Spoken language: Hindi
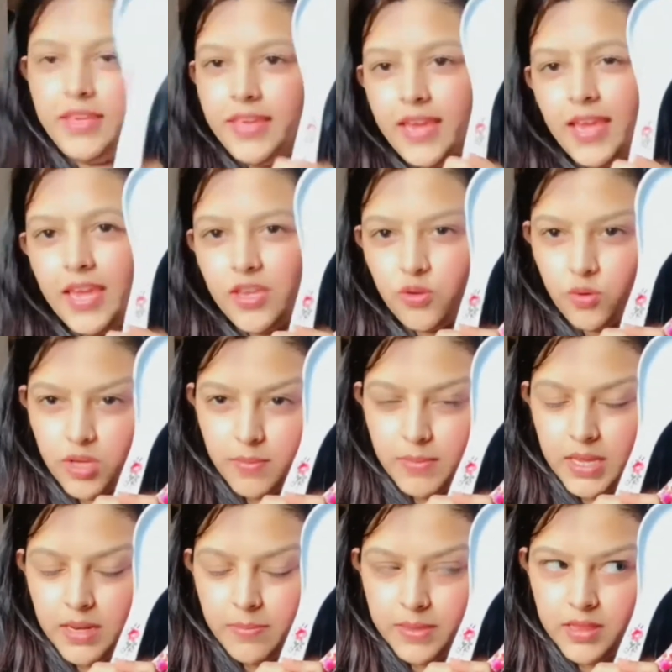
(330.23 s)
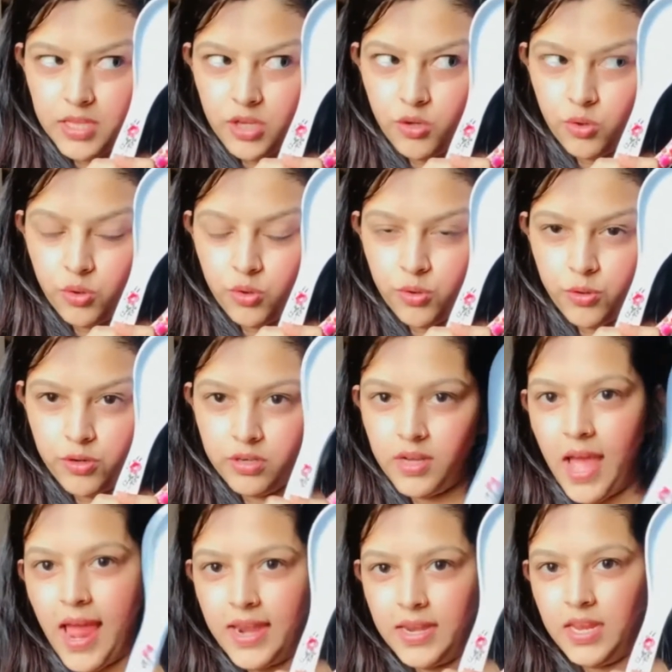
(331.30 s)
ये है क्योंकि मेरे पति को
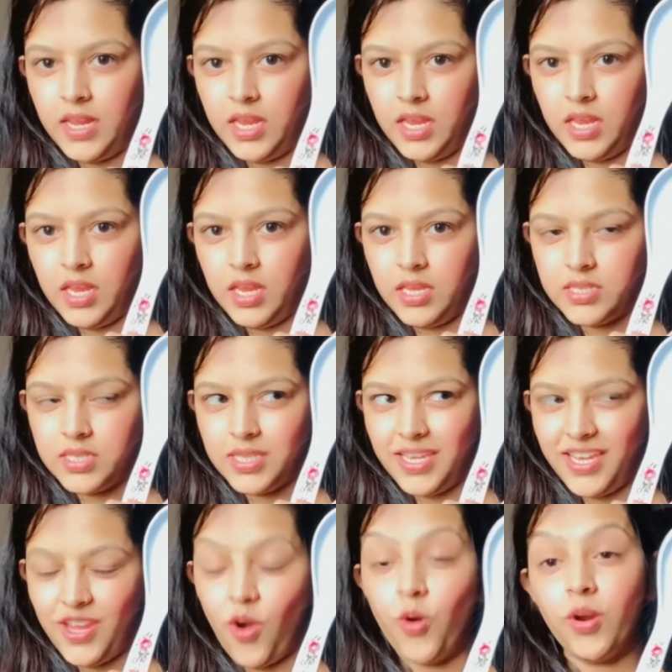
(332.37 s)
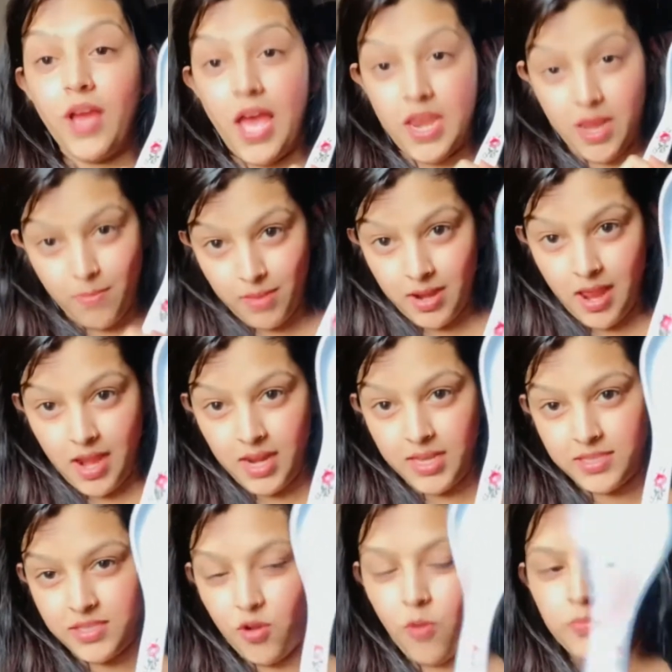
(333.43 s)
खाने से और खाना बनाने
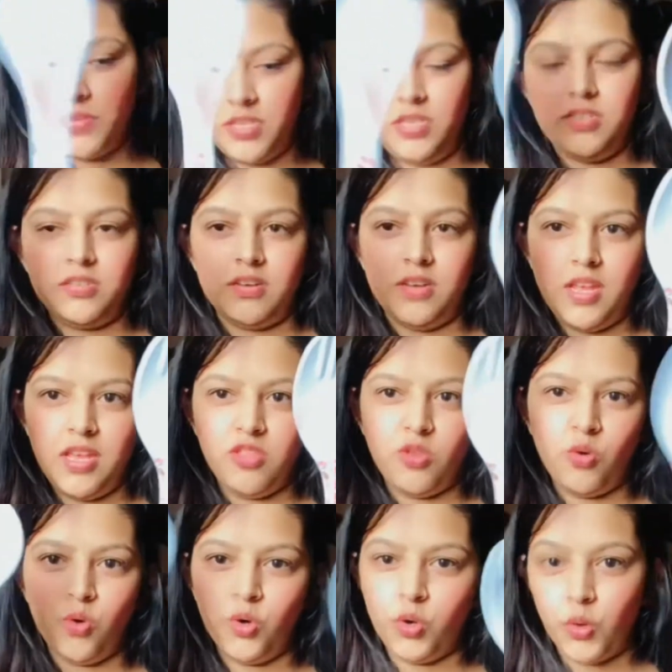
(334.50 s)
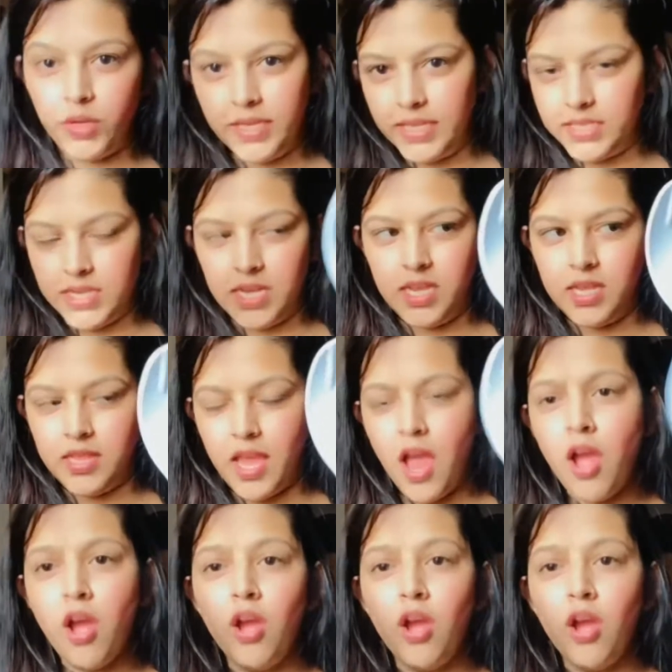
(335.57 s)
से ऑब्सेशन है तो उनको ये चाहिए था